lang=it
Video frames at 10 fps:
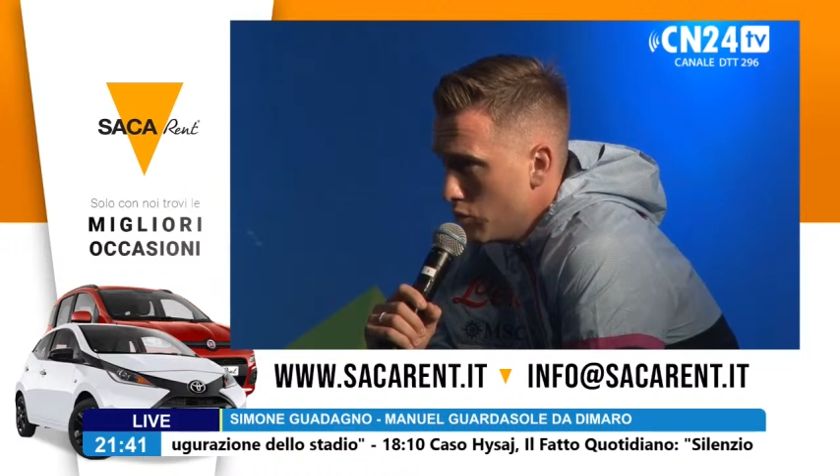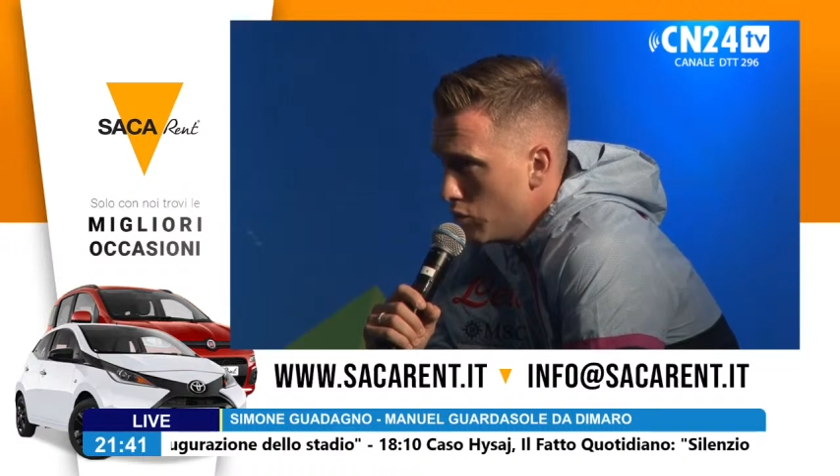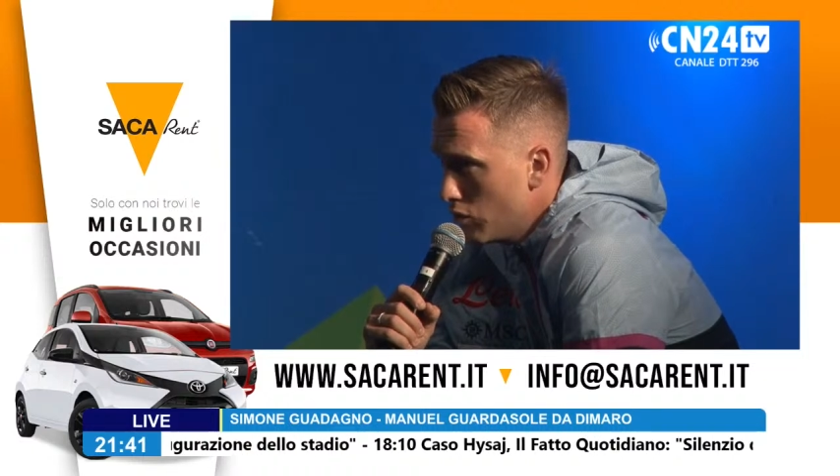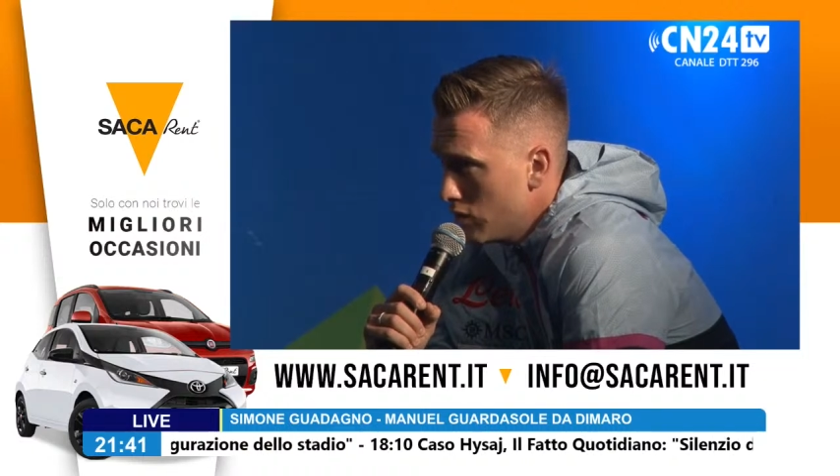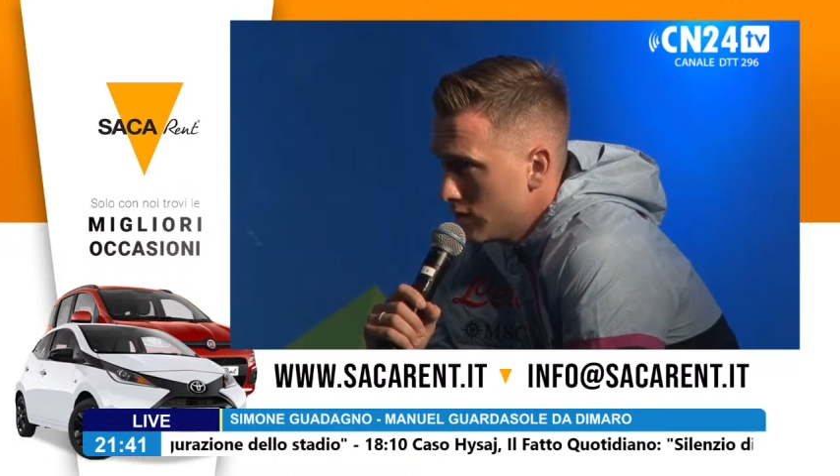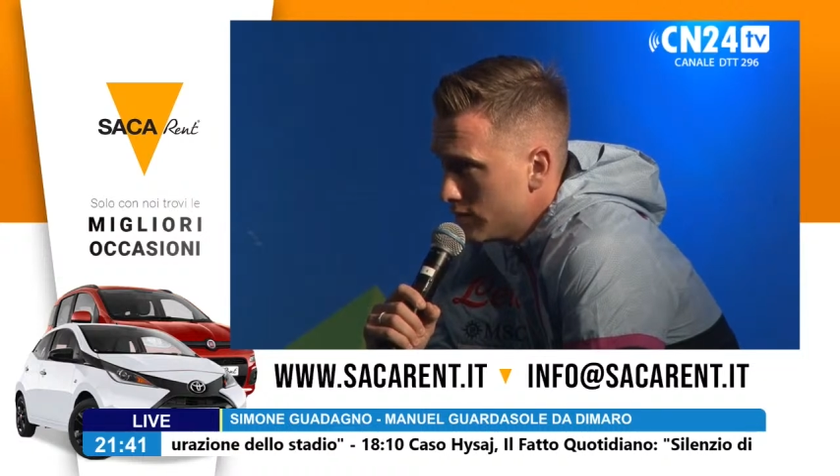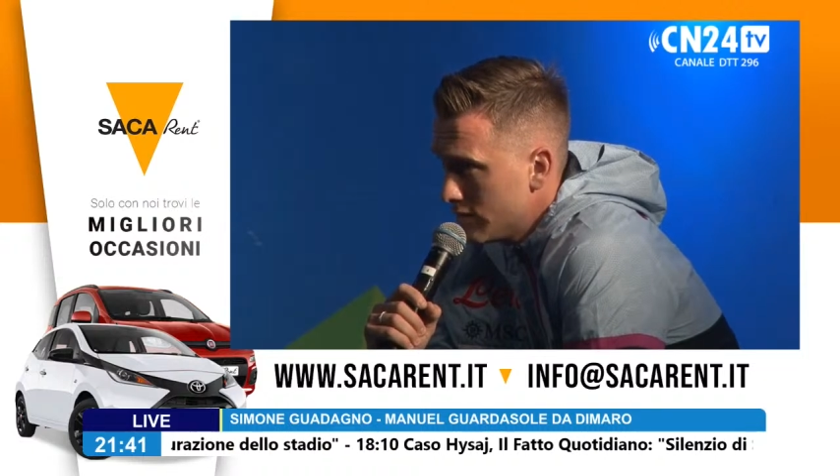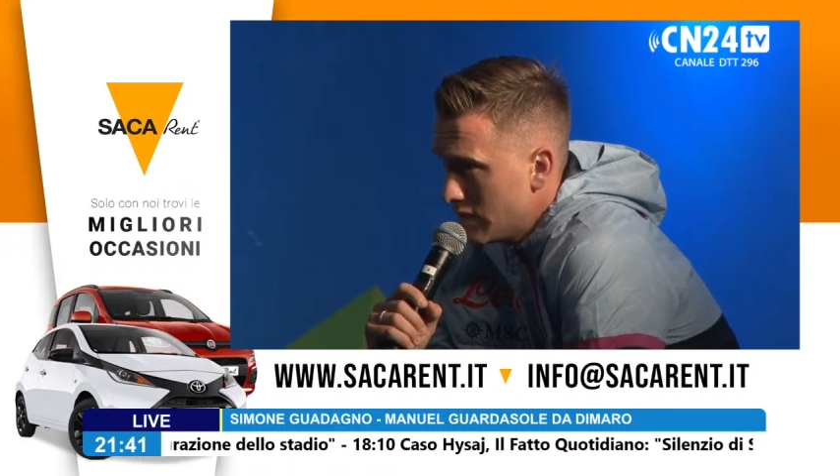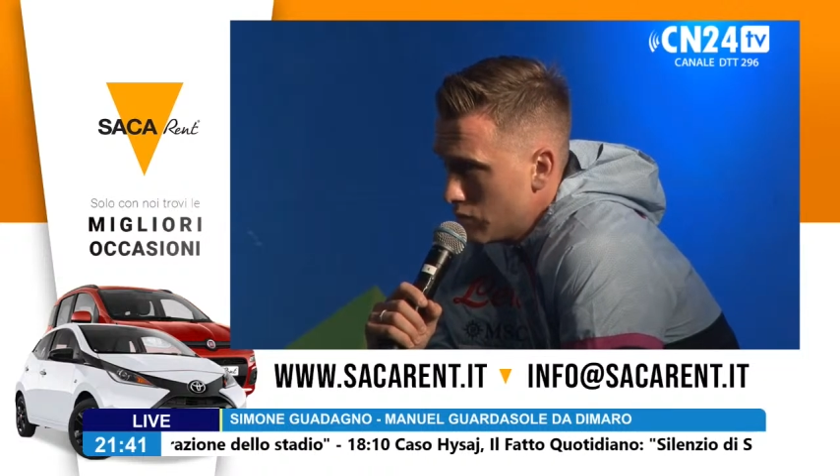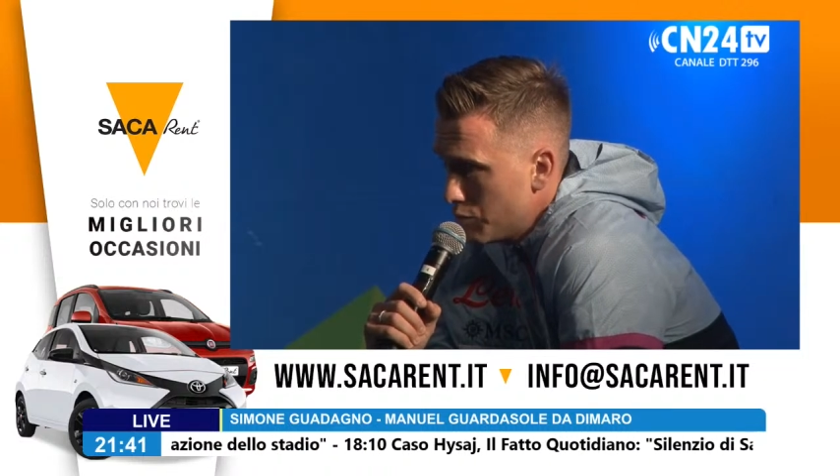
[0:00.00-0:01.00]
più gol,
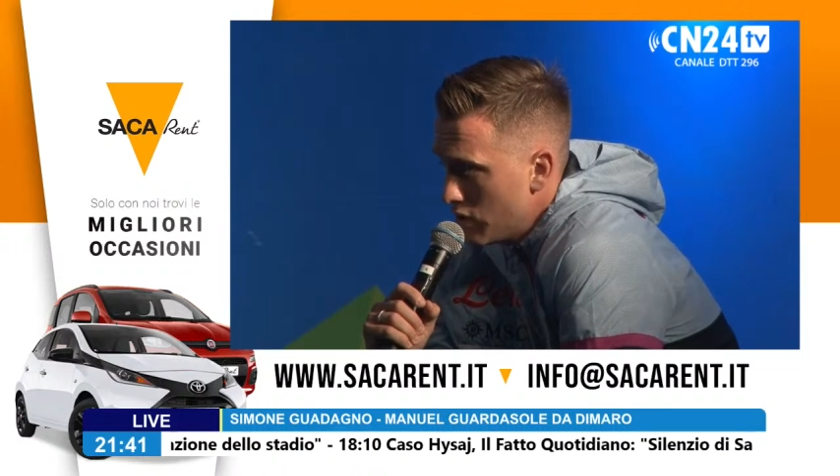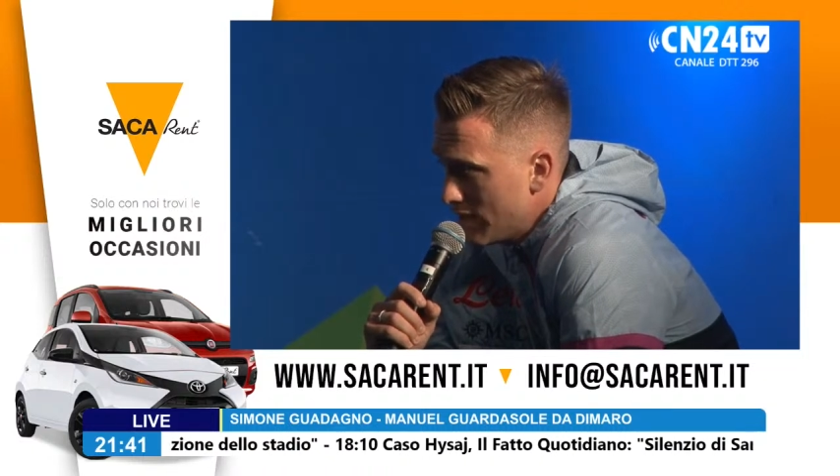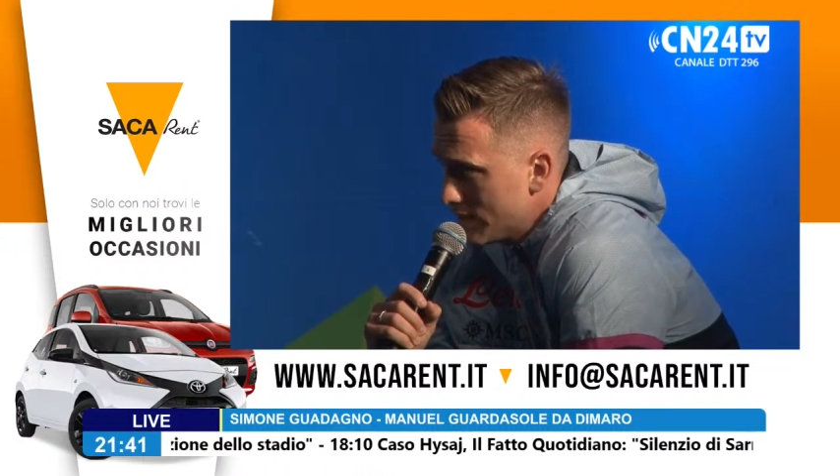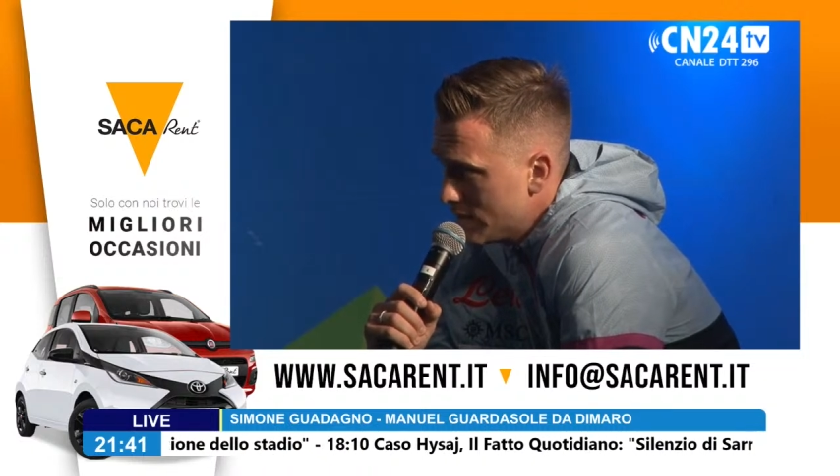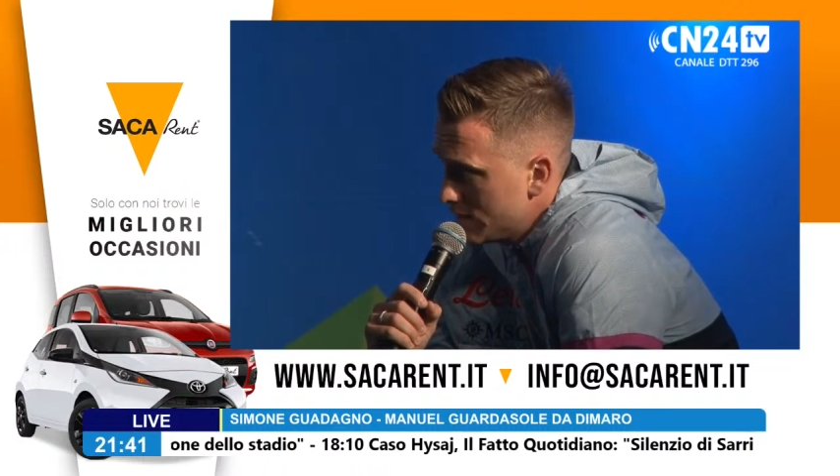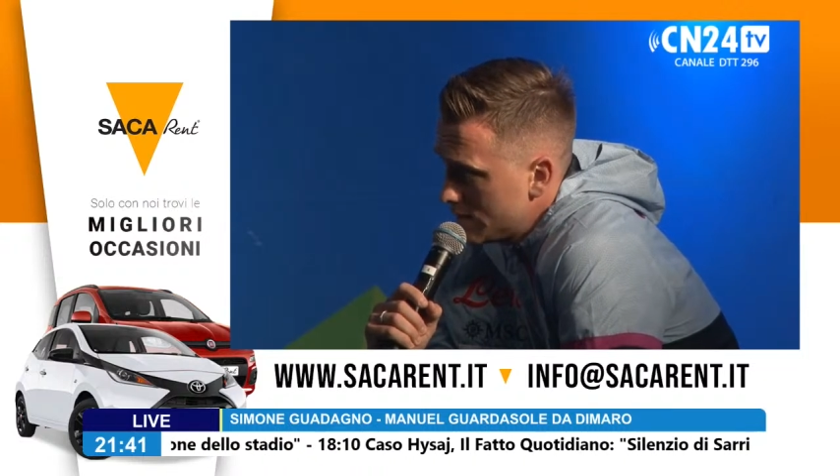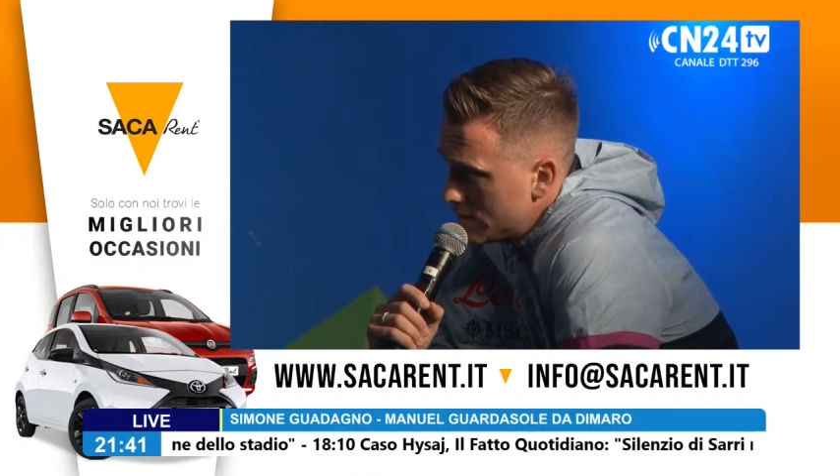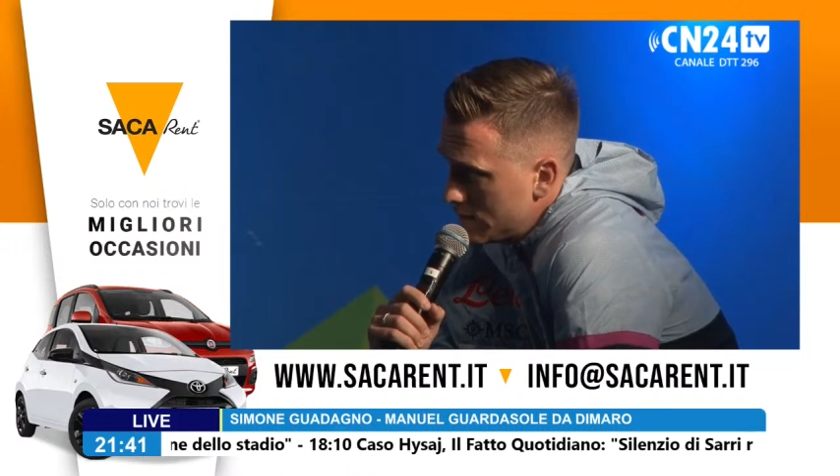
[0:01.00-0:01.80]
dando più assist,